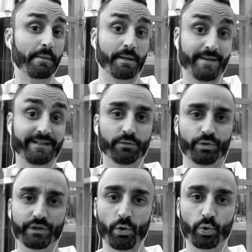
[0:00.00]
permette al
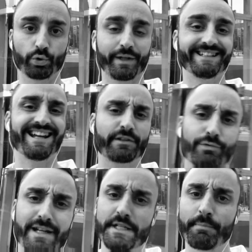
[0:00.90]
tuo interlocutore di darti
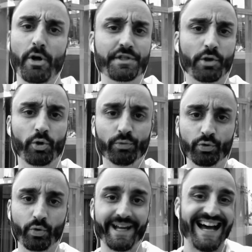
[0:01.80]
una risposta
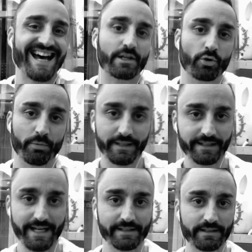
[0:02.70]
comunque
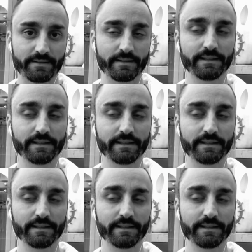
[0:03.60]
argomentata,